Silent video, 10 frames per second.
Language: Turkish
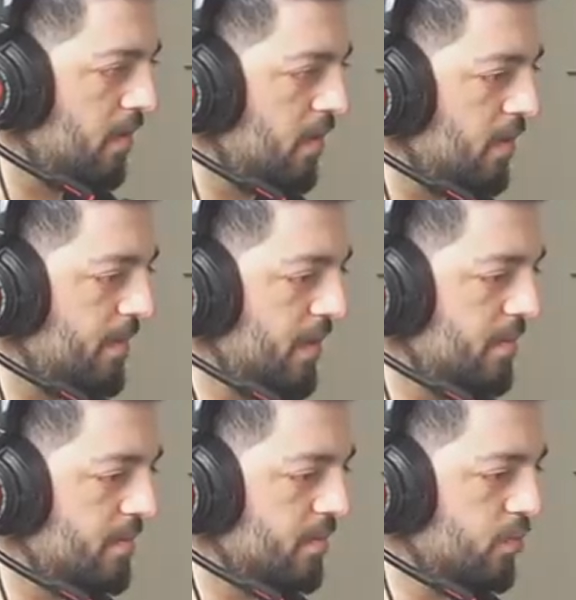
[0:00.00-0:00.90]
Aa
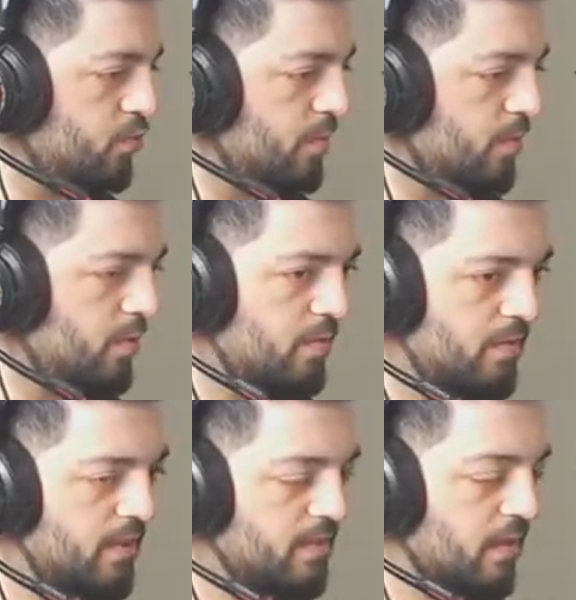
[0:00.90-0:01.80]
benim boostum yok.
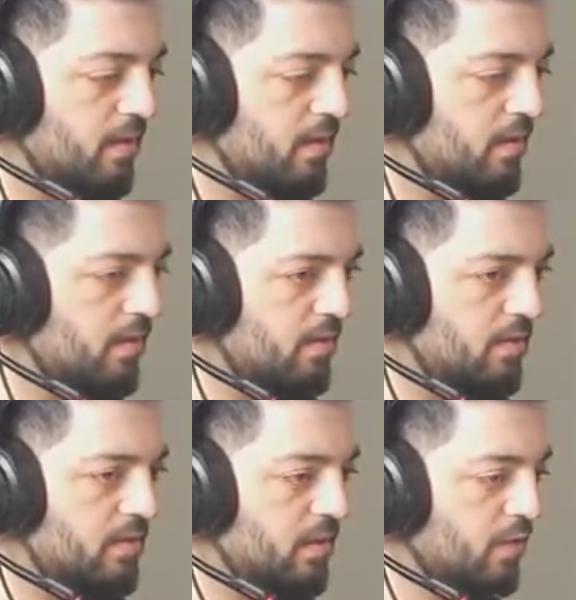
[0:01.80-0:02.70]
Neyse.
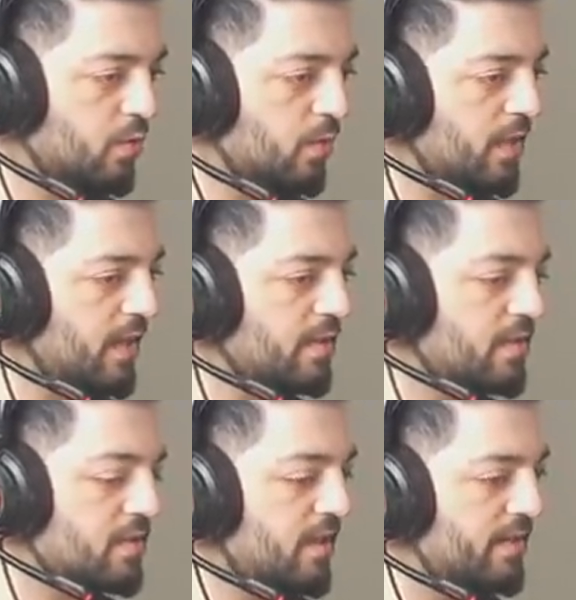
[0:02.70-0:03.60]
Sıkıntı Bende yok.
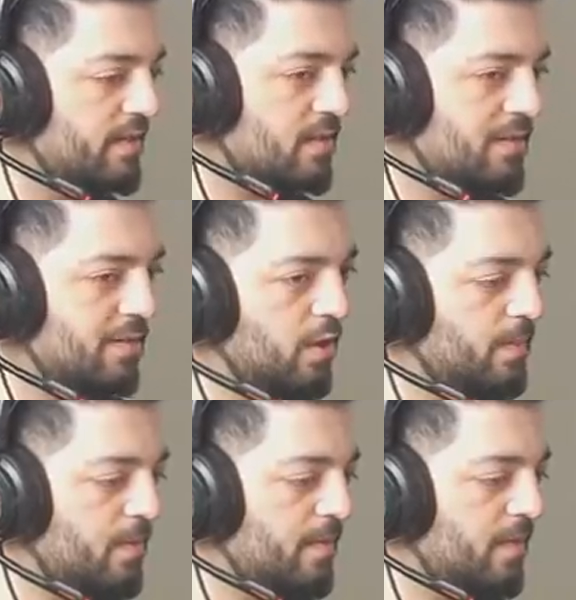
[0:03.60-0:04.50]
Dayanız dayanız. Biri daha
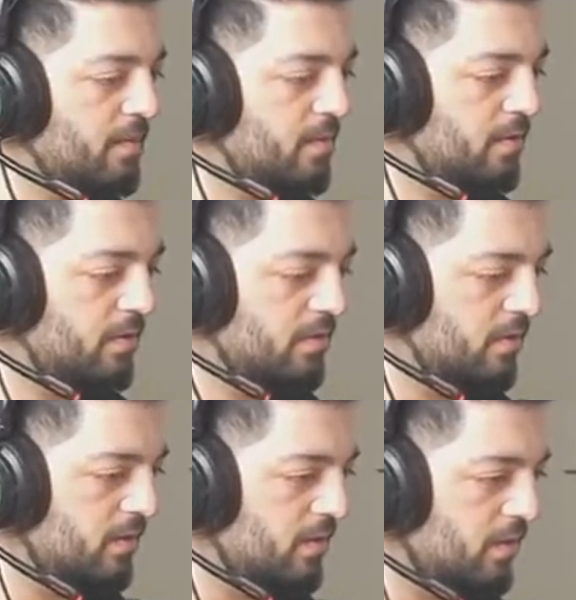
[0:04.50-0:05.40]
No problemo.
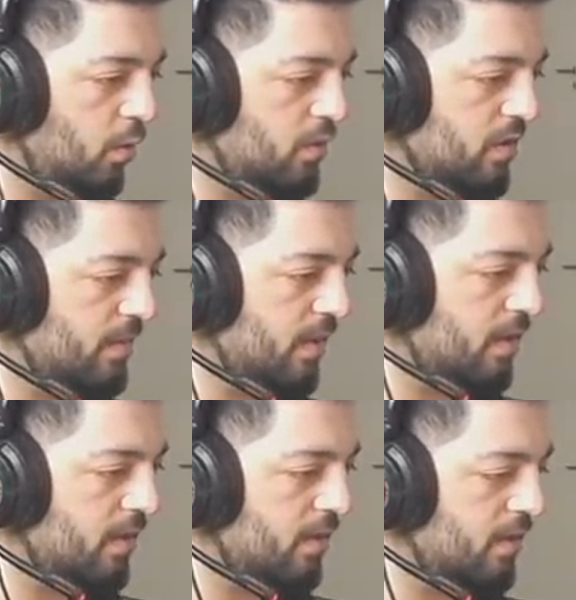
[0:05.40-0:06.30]
Orada
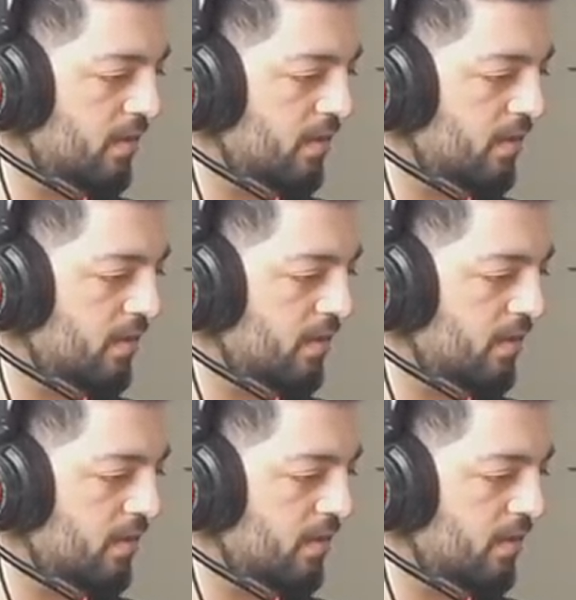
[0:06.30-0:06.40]
mı?